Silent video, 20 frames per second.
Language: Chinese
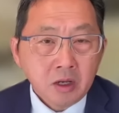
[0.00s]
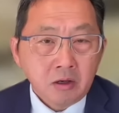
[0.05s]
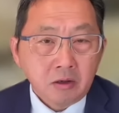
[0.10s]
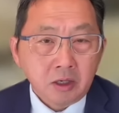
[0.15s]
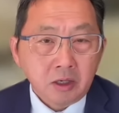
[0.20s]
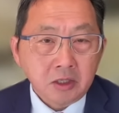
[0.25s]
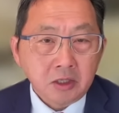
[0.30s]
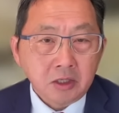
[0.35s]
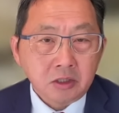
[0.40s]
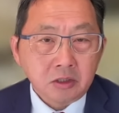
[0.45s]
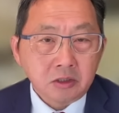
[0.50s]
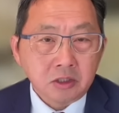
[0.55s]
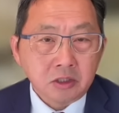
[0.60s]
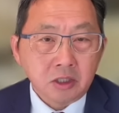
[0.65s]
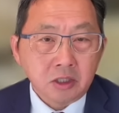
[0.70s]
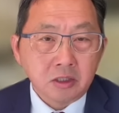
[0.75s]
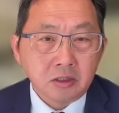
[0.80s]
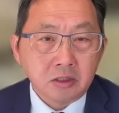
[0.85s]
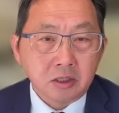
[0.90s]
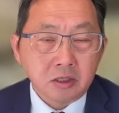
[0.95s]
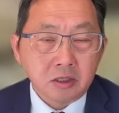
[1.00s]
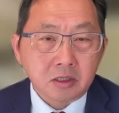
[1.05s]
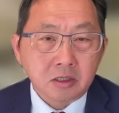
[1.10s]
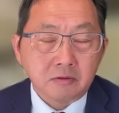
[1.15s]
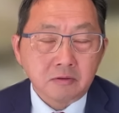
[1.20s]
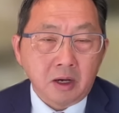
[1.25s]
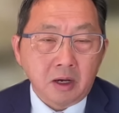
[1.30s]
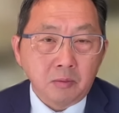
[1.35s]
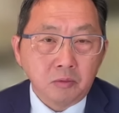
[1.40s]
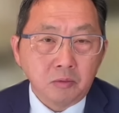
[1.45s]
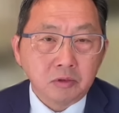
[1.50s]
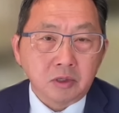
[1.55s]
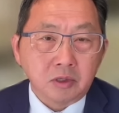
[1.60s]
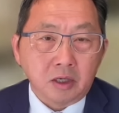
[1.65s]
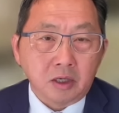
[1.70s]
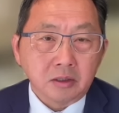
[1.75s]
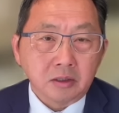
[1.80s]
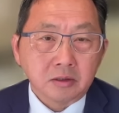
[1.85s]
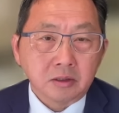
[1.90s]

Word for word: 后来接接了这个司法部长，